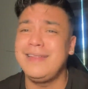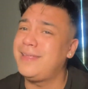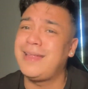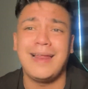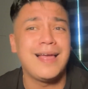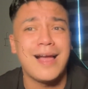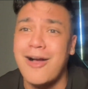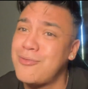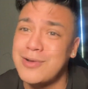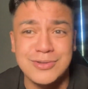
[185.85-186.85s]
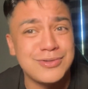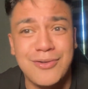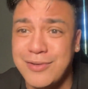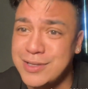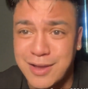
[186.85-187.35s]
Hindi talaga ako
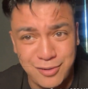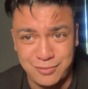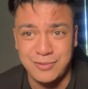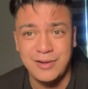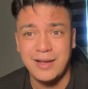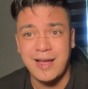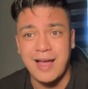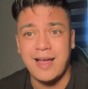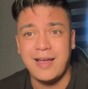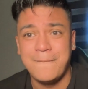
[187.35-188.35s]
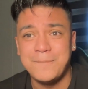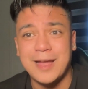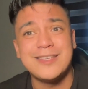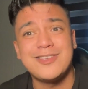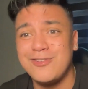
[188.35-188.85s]
magsusorry sa'yo. Ha?
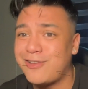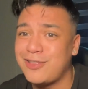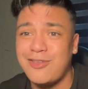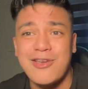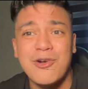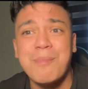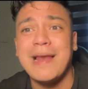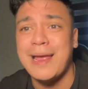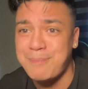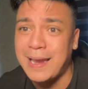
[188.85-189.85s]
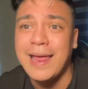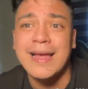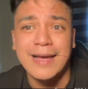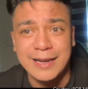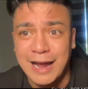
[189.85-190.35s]
At sisiguraduhin ko pilay-pilay
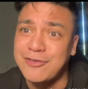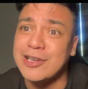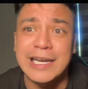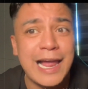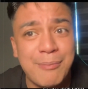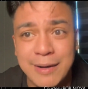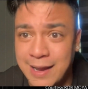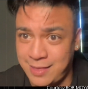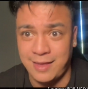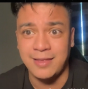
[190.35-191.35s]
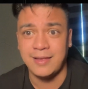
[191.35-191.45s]
ka rin after ng laban natin.